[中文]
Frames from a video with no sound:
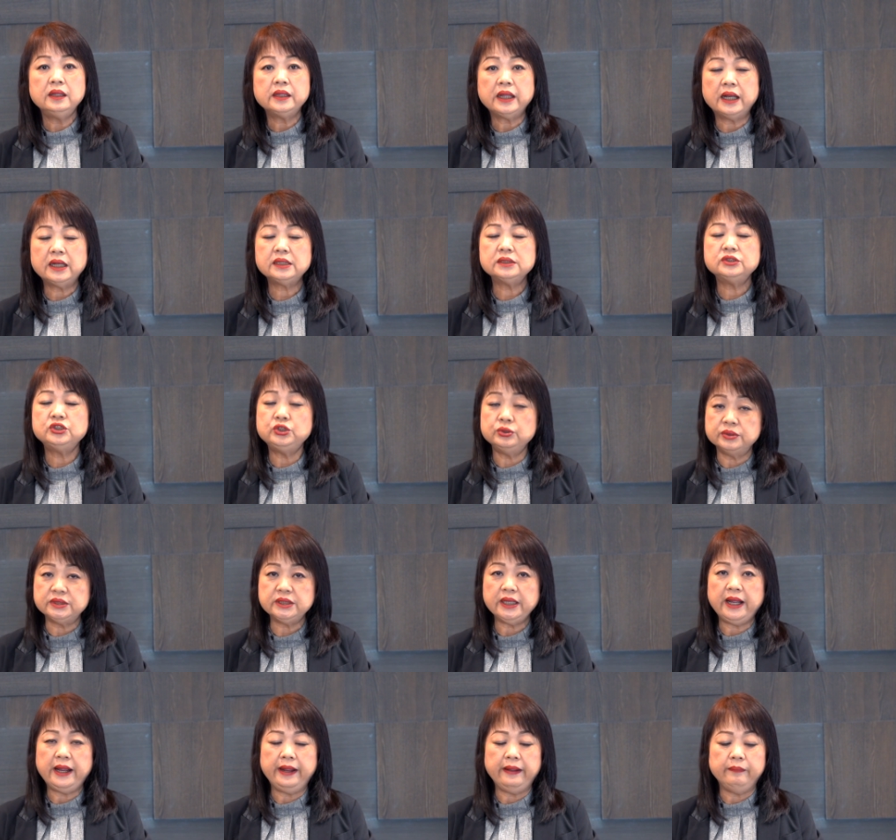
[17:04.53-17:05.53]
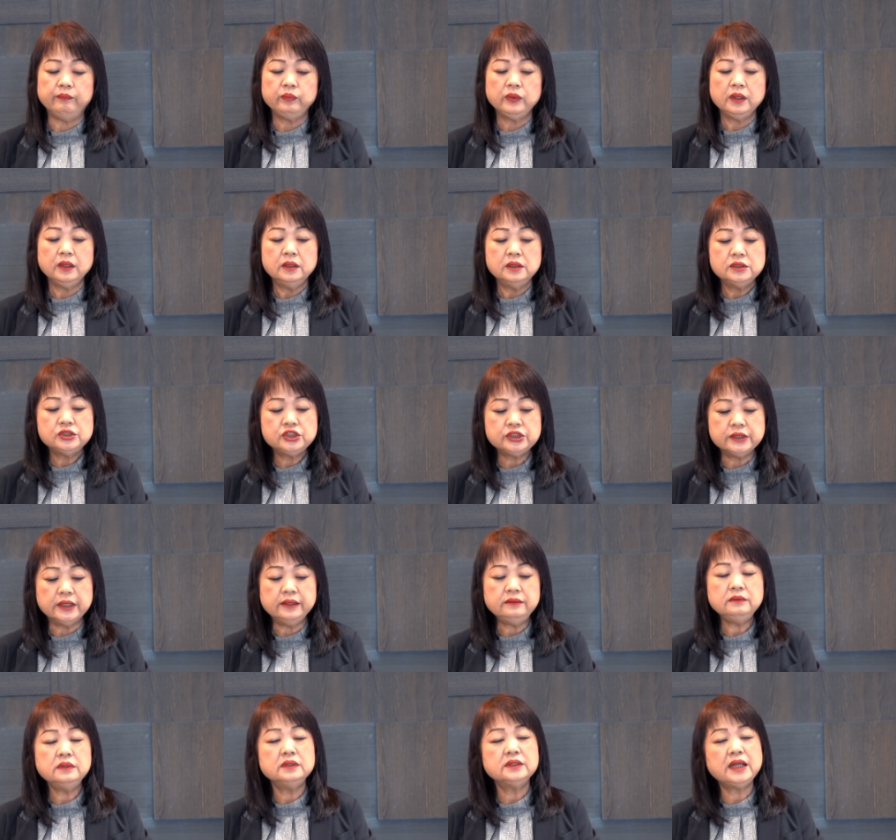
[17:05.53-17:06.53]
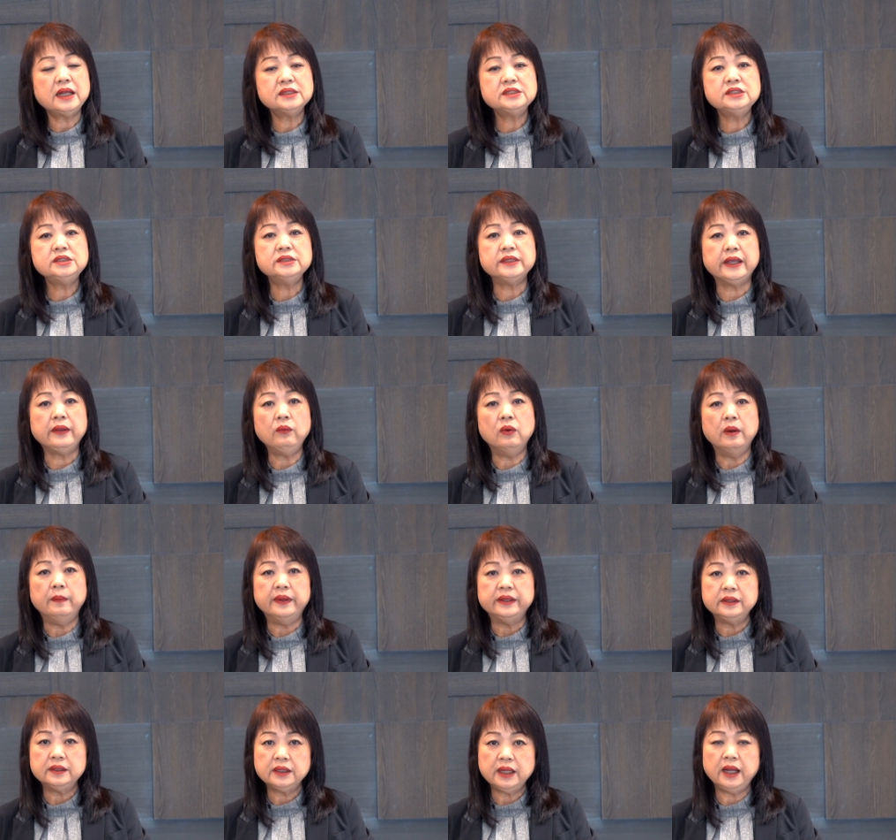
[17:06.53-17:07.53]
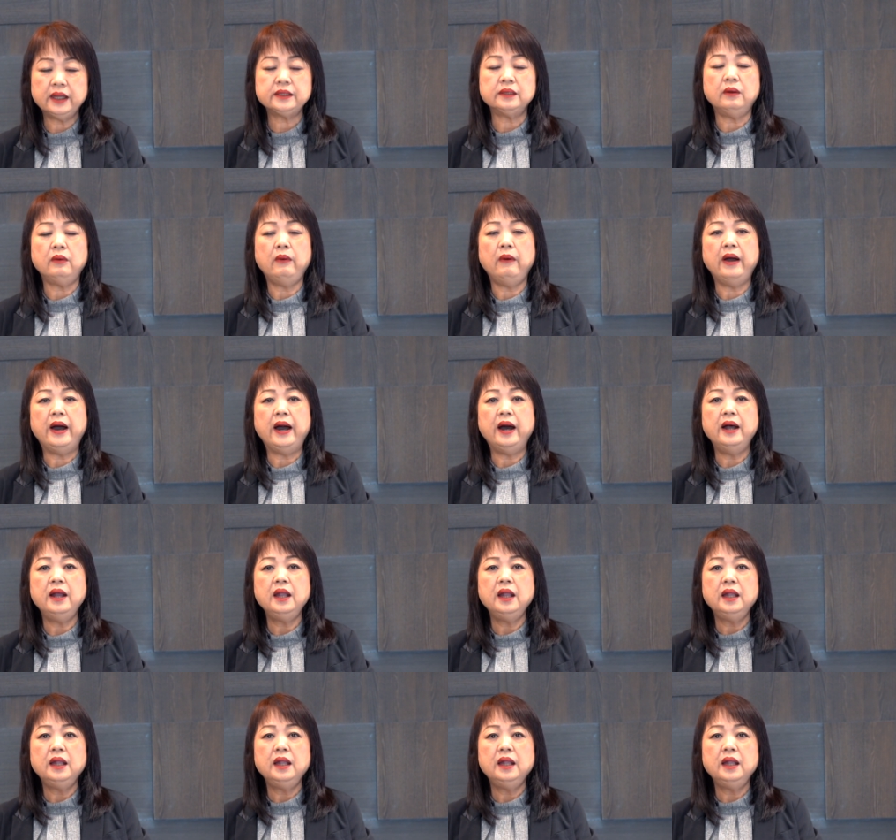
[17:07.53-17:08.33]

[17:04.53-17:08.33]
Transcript: 他就是爱神，他赐给我们他的话，